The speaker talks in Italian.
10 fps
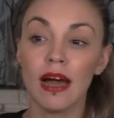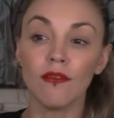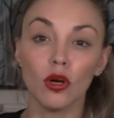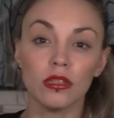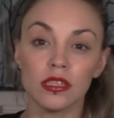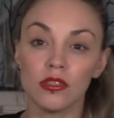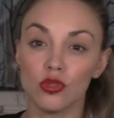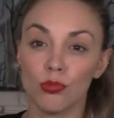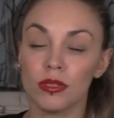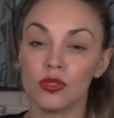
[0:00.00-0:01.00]
a volte
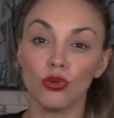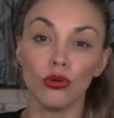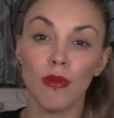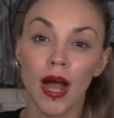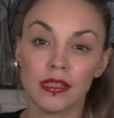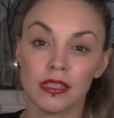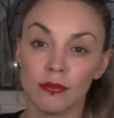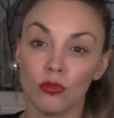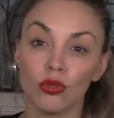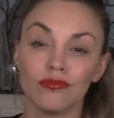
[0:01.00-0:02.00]
insomma solo il
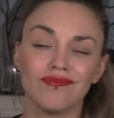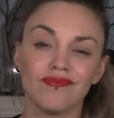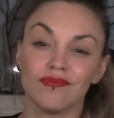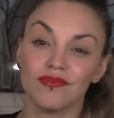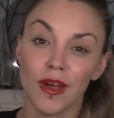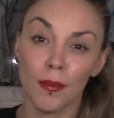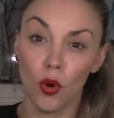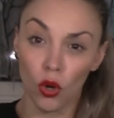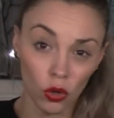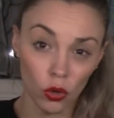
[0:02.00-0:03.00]
balsamo fa
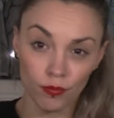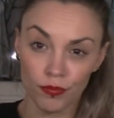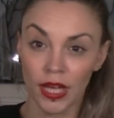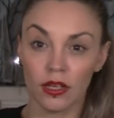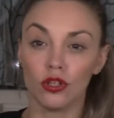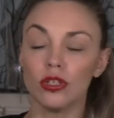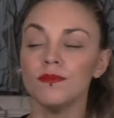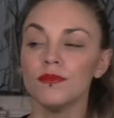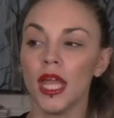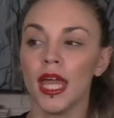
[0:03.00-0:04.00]
poco,
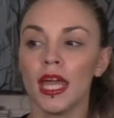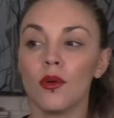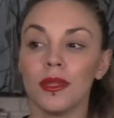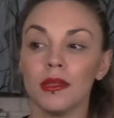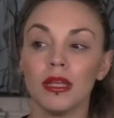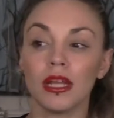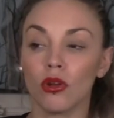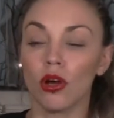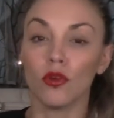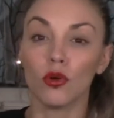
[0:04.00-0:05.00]
ecco, e quindi mi
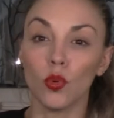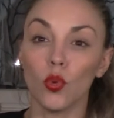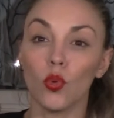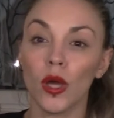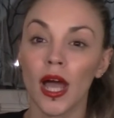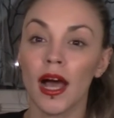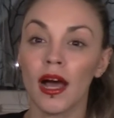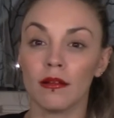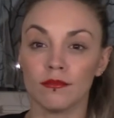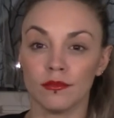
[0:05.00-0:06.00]
ritrovo comunque
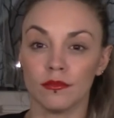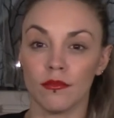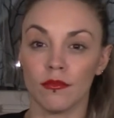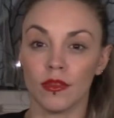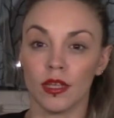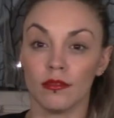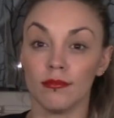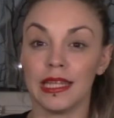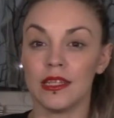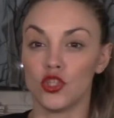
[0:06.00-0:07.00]
a mh, mm,
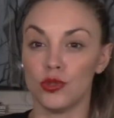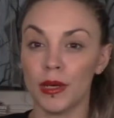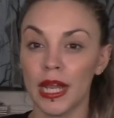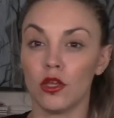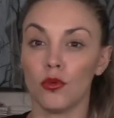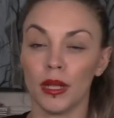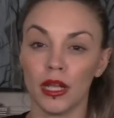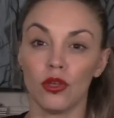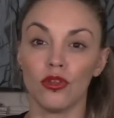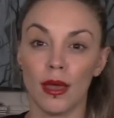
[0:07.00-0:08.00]
metterci parecchio,
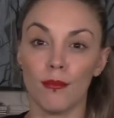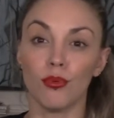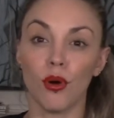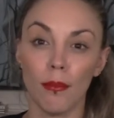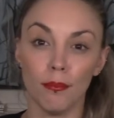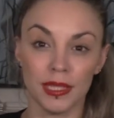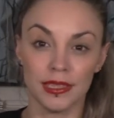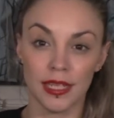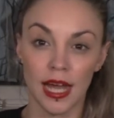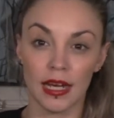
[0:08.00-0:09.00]
parecchio tempo a
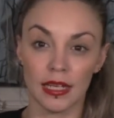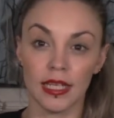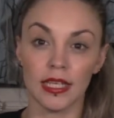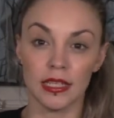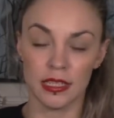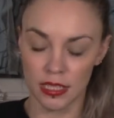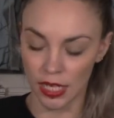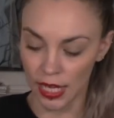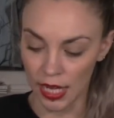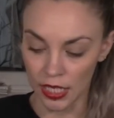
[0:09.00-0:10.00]
pettinarli e
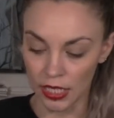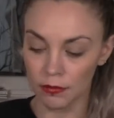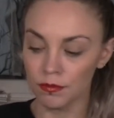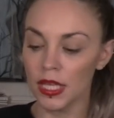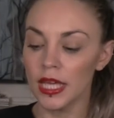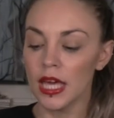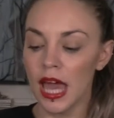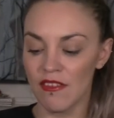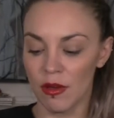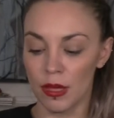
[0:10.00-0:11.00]
districarli.
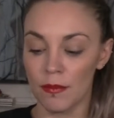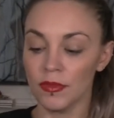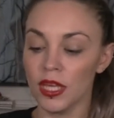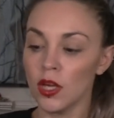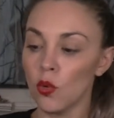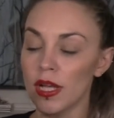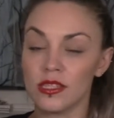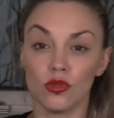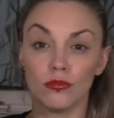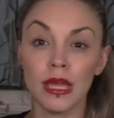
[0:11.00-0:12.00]
E vabbè,
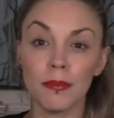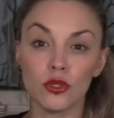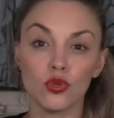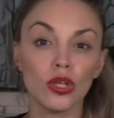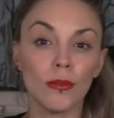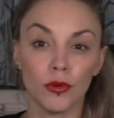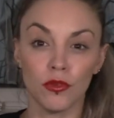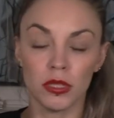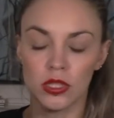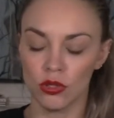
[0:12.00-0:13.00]
questo mi è piaciuto la
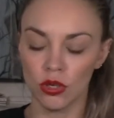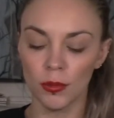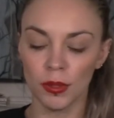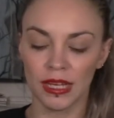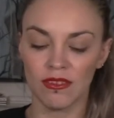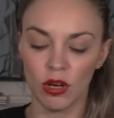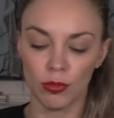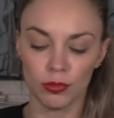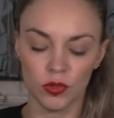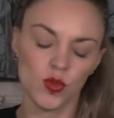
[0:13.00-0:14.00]
profumazione perché aveva una
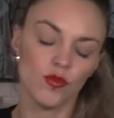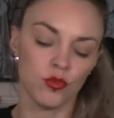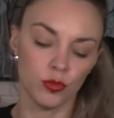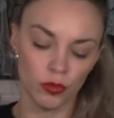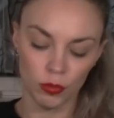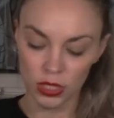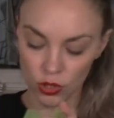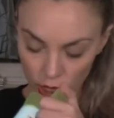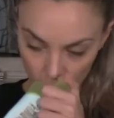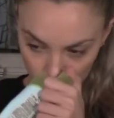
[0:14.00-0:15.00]

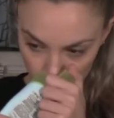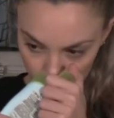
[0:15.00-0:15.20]
profumazione